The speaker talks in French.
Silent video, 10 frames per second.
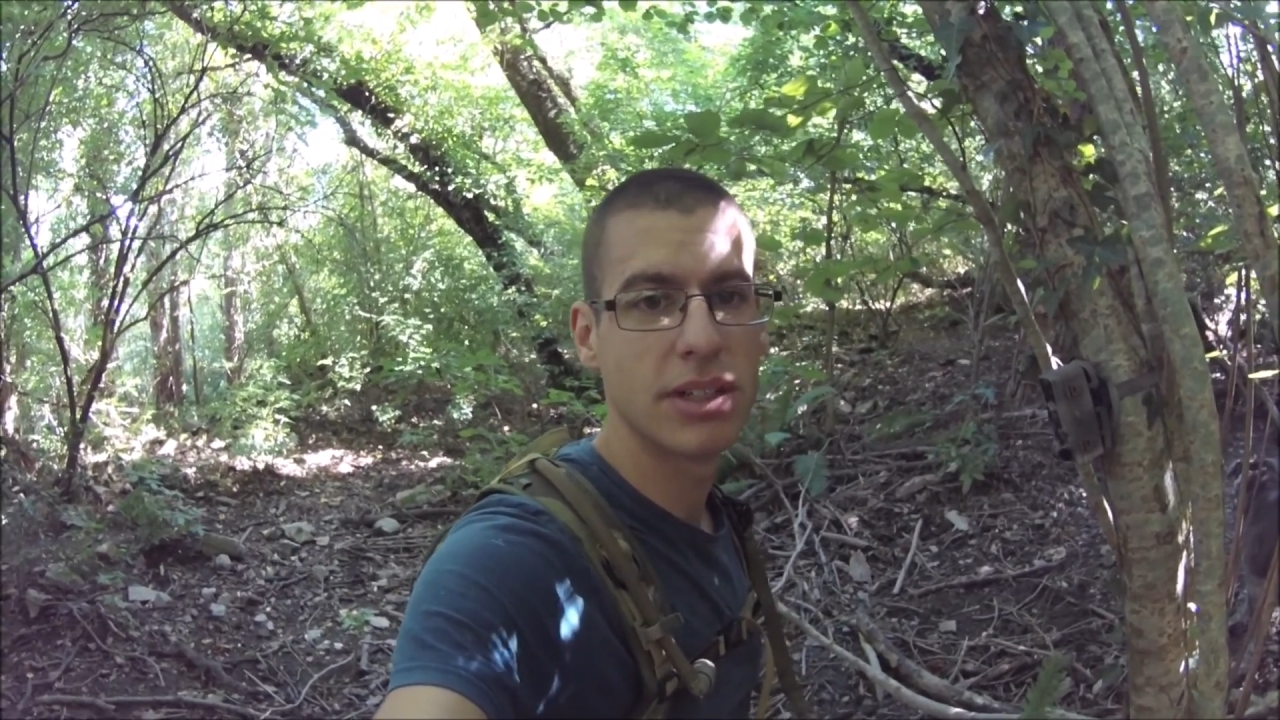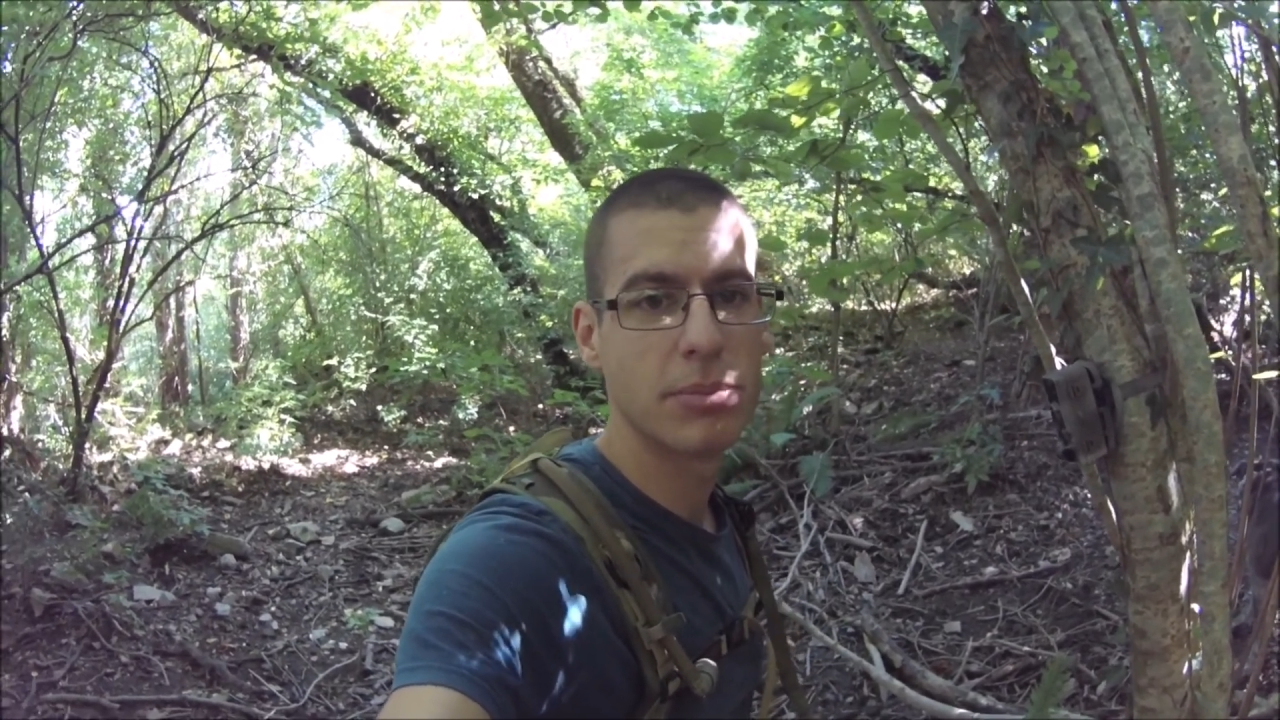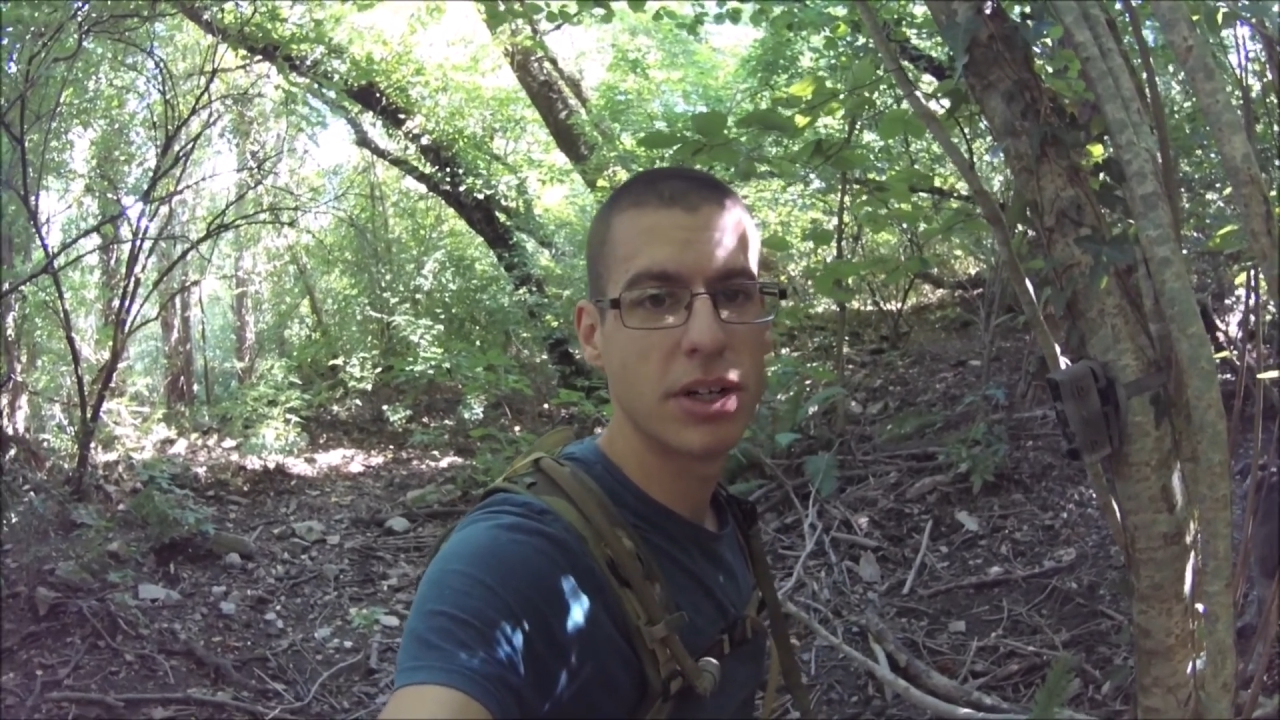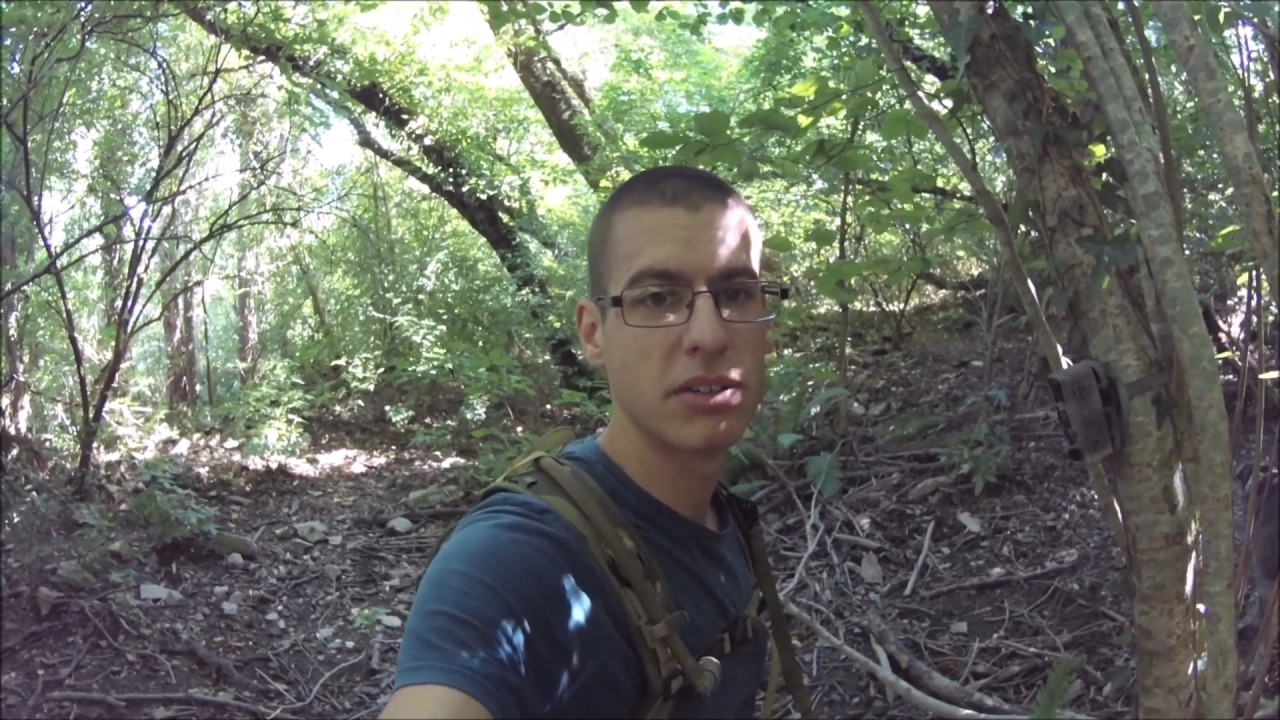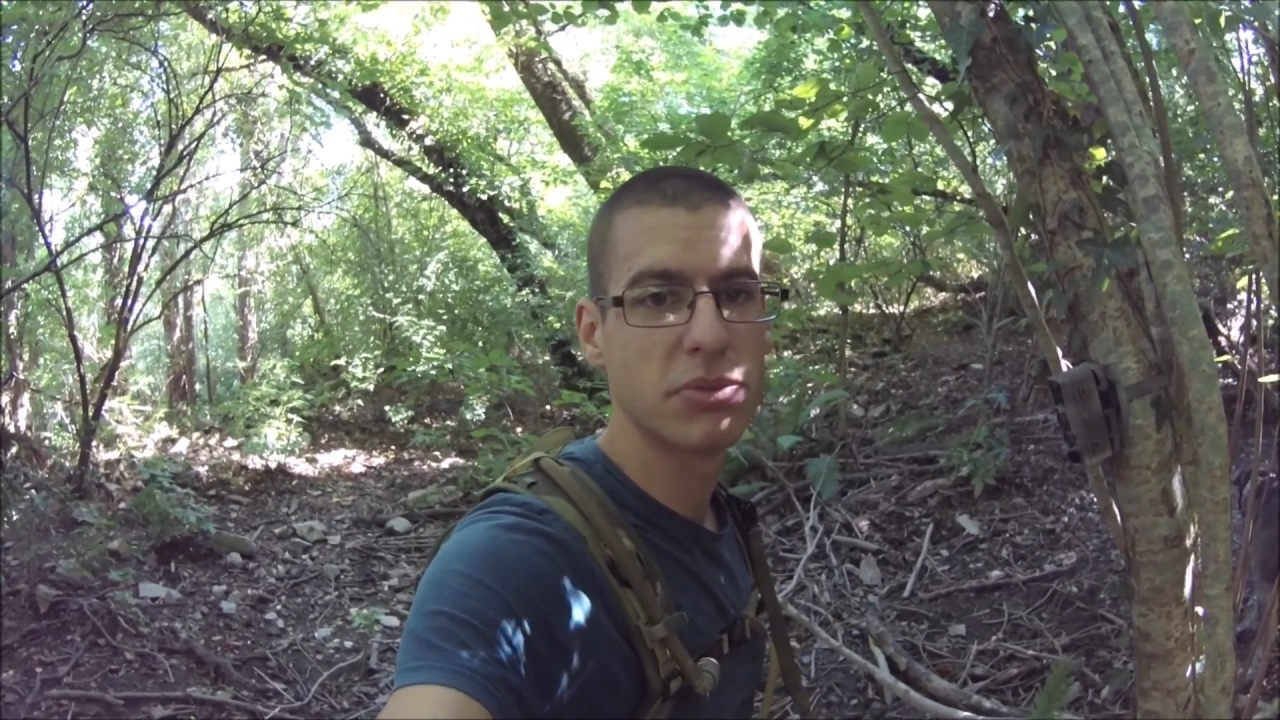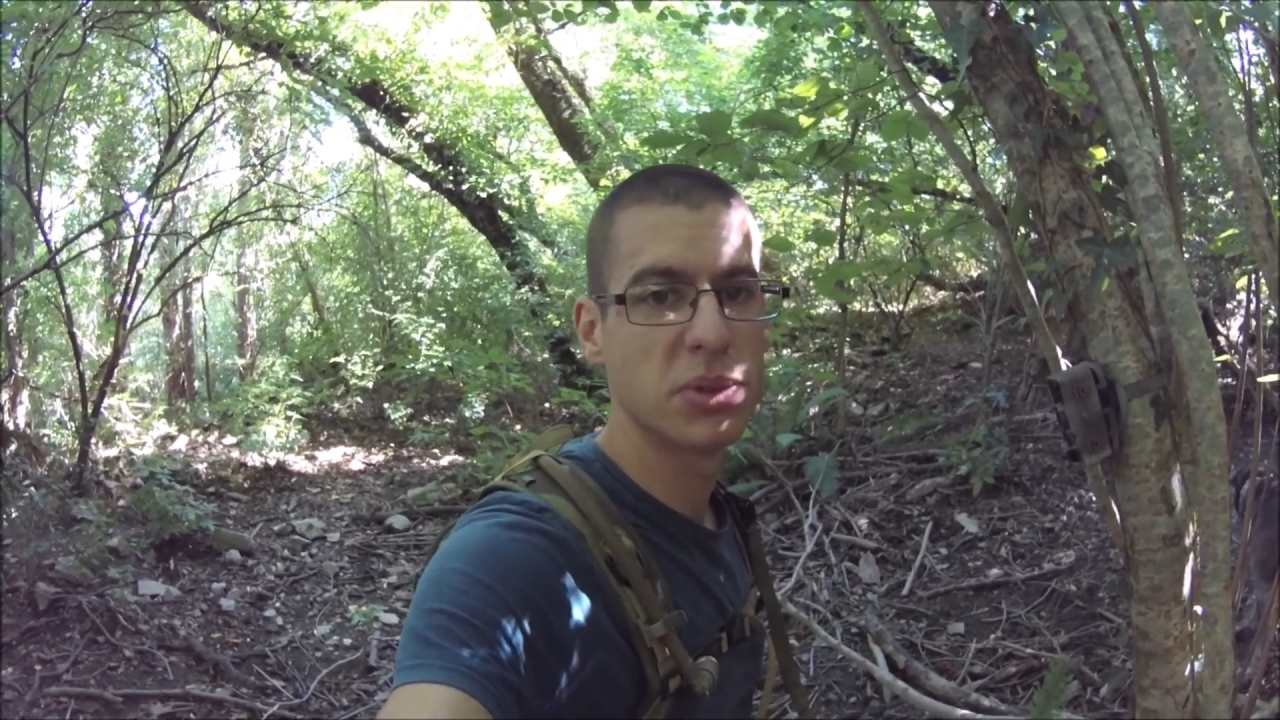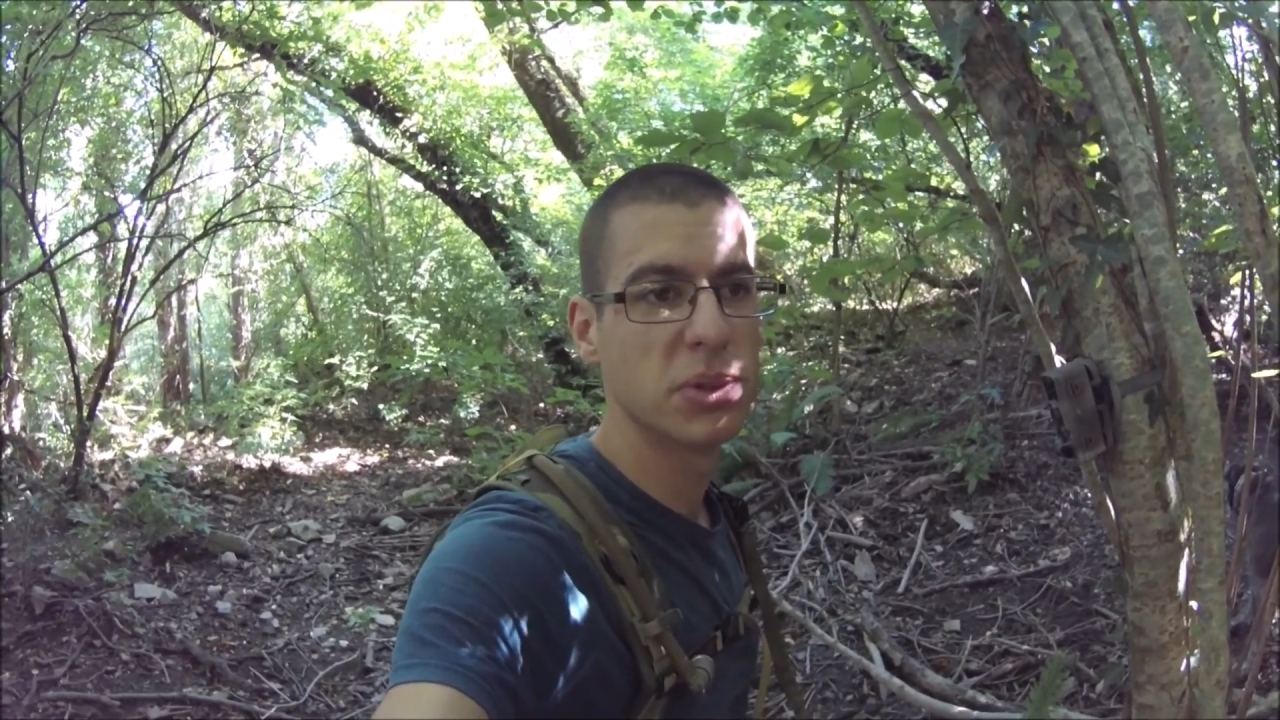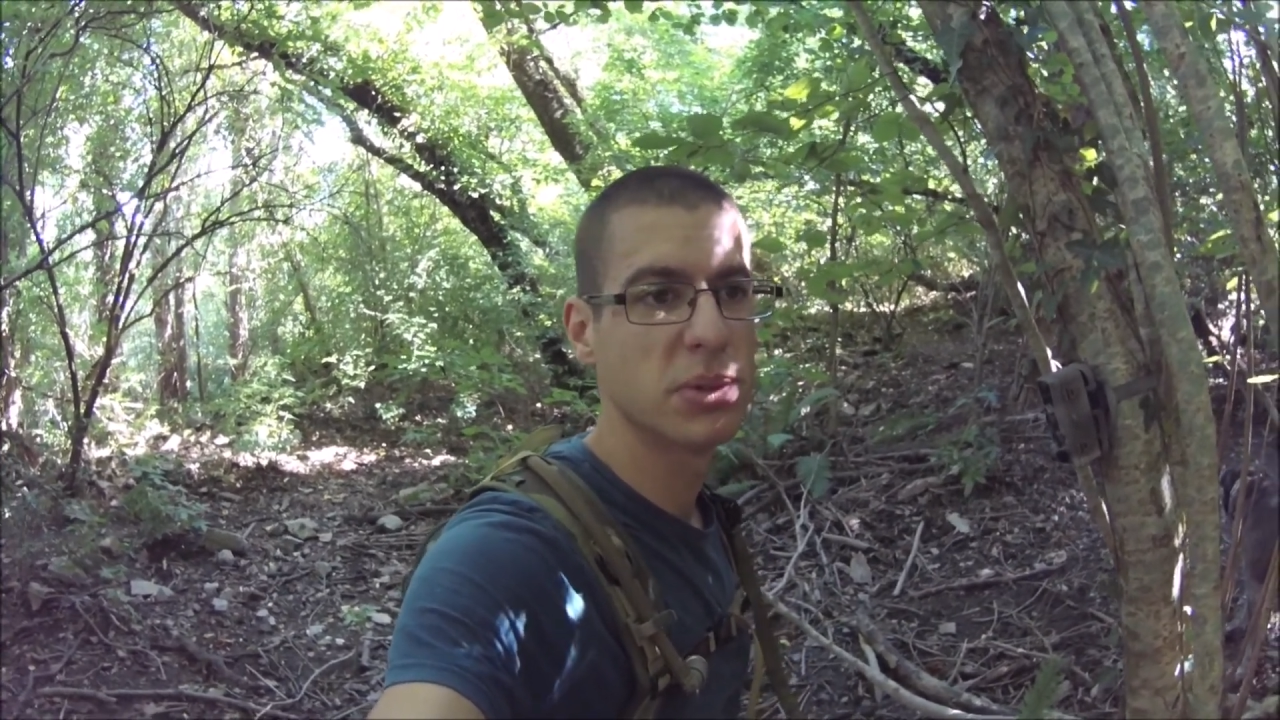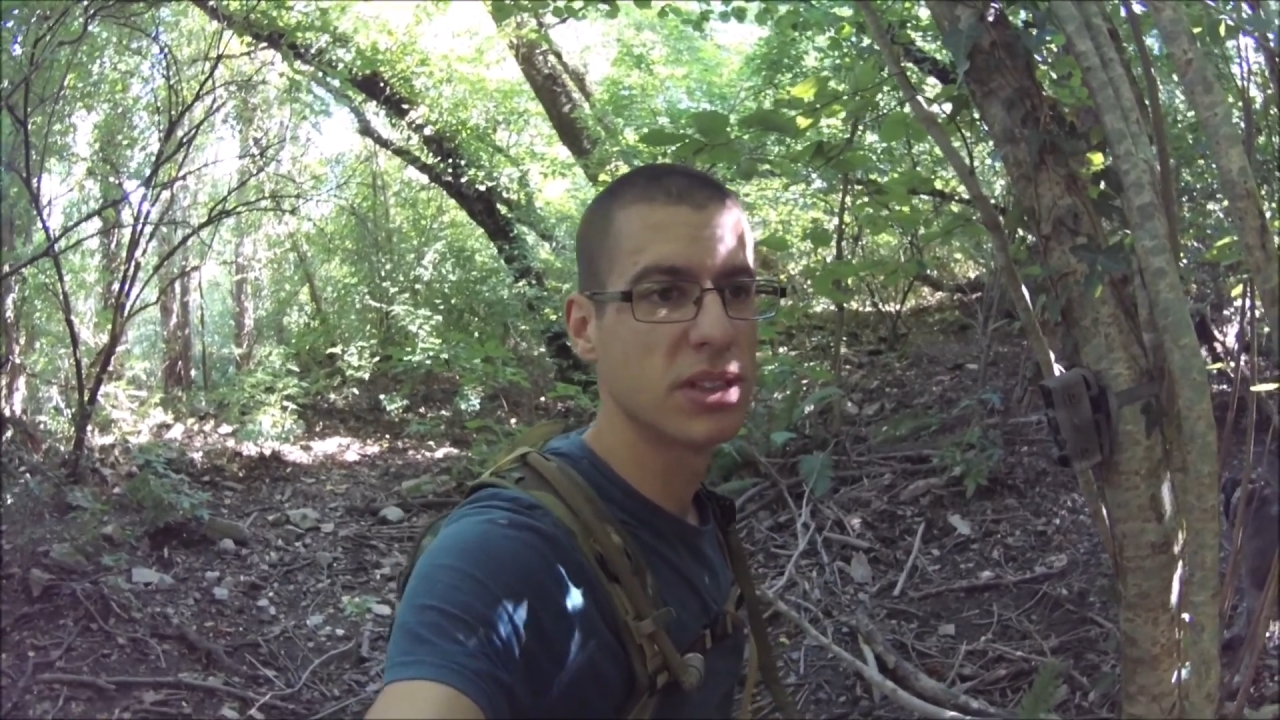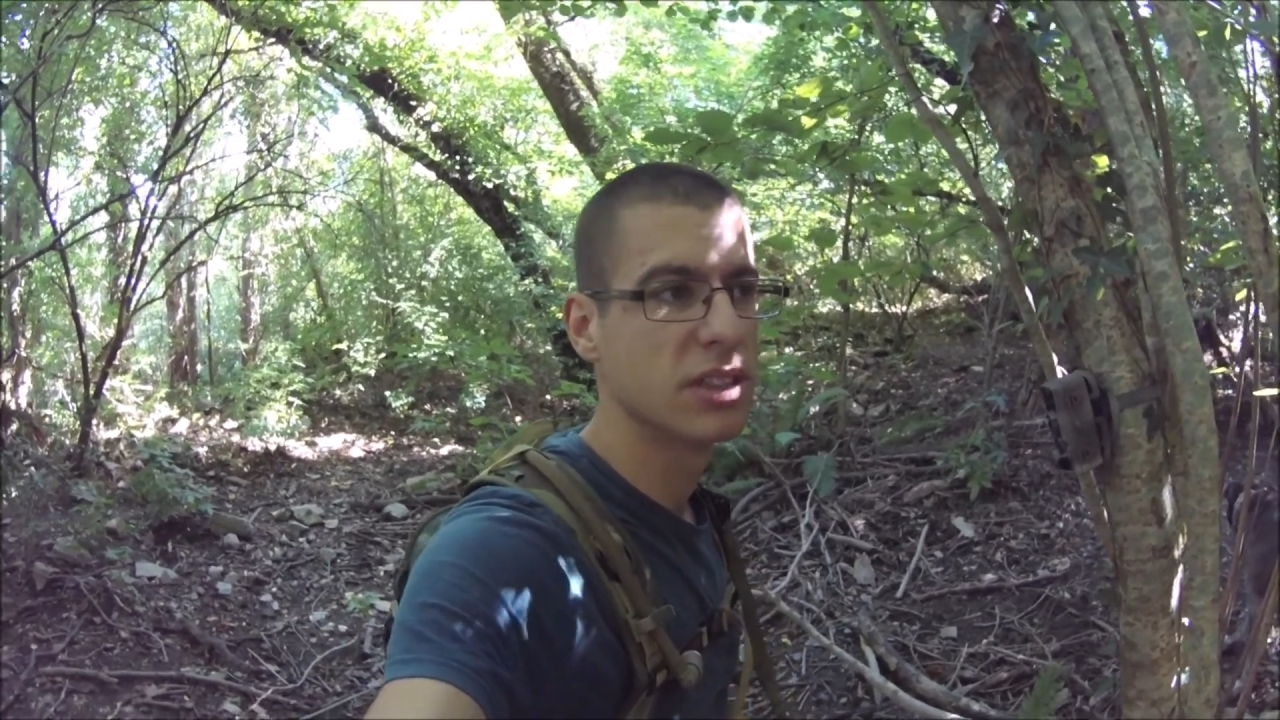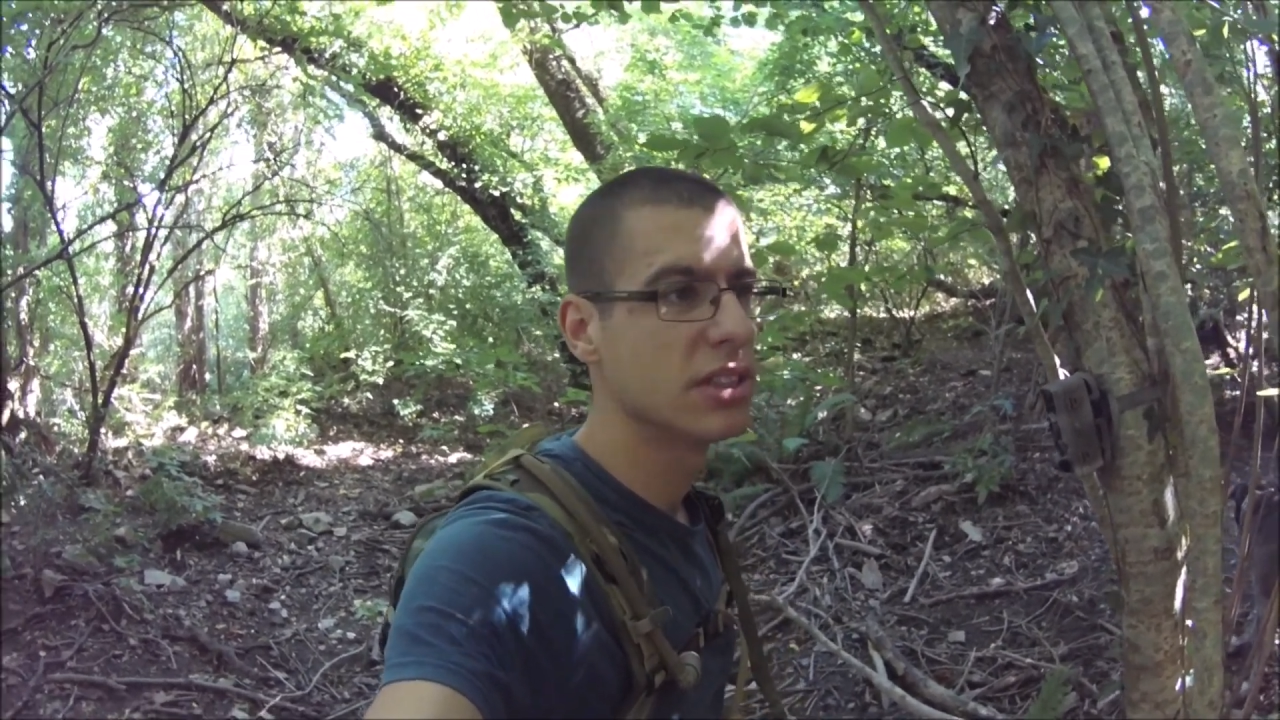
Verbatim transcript: appareil photo. quoi.